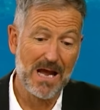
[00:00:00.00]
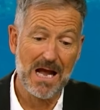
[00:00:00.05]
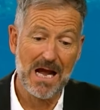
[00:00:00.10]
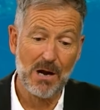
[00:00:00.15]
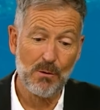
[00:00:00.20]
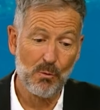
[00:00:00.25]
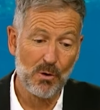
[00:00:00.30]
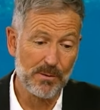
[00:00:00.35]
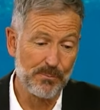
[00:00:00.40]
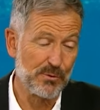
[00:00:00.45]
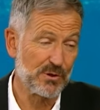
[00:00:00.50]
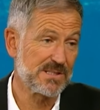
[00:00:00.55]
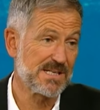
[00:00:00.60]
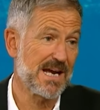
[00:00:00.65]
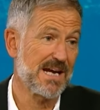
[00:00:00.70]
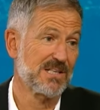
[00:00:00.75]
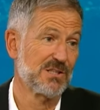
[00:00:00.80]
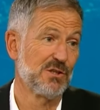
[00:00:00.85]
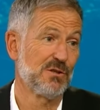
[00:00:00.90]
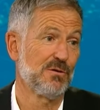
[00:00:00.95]
quiero
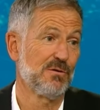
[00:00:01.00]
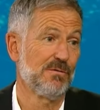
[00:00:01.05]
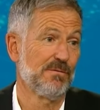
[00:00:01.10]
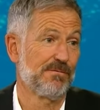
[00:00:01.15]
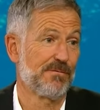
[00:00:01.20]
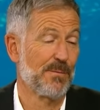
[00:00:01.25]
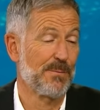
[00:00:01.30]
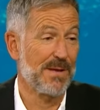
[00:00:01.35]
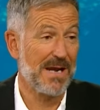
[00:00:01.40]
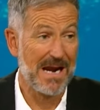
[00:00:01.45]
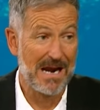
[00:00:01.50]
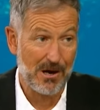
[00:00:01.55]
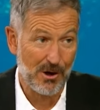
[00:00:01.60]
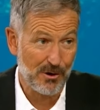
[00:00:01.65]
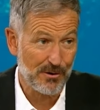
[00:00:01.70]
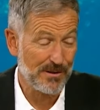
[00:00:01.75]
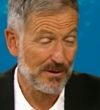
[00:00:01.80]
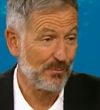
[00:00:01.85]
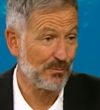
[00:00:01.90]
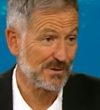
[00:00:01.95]
protegerlos del
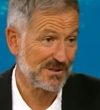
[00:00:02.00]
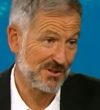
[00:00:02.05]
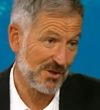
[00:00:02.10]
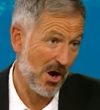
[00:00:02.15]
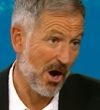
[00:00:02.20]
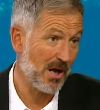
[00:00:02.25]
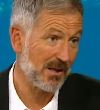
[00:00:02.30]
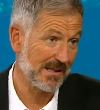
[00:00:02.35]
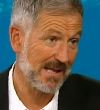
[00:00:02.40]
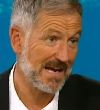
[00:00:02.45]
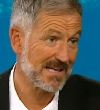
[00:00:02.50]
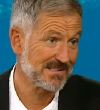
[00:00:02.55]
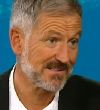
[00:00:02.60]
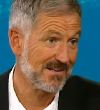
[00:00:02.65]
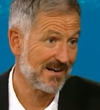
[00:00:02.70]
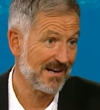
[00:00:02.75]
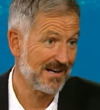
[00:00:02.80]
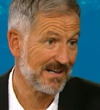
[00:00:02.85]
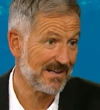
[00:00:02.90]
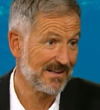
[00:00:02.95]
error que se enseñó
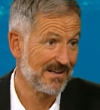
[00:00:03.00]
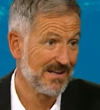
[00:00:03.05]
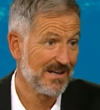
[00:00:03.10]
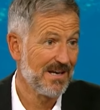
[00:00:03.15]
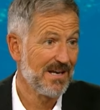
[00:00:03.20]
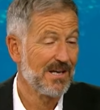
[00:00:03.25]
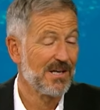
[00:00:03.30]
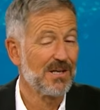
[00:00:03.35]
anoche.